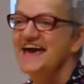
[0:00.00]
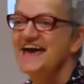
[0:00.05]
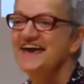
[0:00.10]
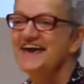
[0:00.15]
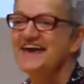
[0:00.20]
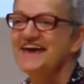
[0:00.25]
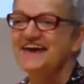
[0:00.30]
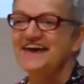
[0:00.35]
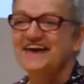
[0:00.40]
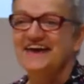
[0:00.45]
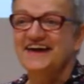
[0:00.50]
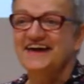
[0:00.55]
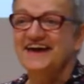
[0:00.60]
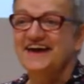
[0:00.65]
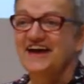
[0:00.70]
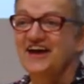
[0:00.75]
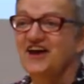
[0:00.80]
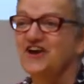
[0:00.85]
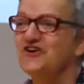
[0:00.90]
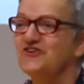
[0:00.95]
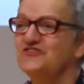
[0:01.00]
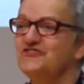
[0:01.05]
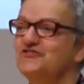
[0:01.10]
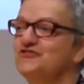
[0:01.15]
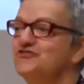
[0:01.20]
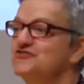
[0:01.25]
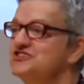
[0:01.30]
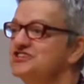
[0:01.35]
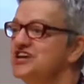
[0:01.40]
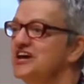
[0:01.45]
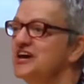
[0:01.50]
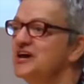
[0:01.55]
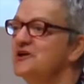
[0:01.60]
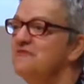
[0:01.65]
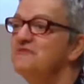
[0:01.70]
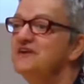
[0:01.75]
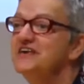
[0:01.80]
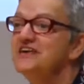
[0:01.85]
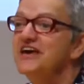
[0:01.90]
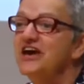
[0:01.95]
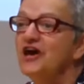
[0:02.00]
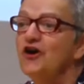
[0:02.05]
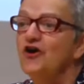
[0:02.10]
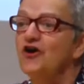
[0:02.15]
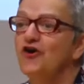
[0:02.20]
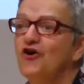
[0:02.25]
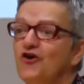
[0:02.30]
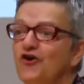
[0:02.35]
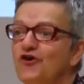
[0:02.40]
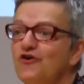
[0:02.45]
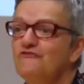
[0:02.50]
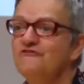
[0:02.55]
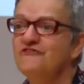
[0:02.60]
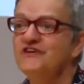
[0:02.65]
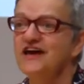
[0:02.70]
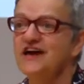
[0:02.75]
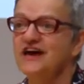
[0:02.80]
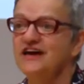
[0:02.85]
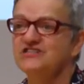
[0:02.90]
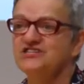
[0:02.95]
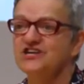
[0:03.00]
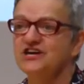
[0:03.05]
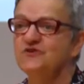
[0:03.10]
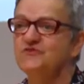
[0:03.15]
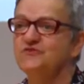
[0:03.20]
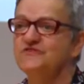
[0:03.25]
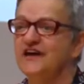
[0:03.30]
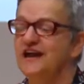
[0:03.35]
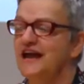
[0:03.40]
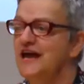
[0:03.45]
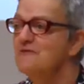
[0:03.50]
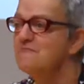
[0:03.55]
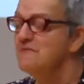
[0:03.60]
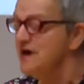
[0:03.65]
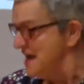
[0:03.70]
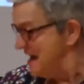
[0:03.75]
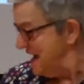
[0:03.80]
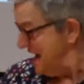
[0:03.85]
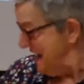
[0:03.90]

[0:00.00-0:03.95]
Et lorsque Jérémie revient à Jérusalem,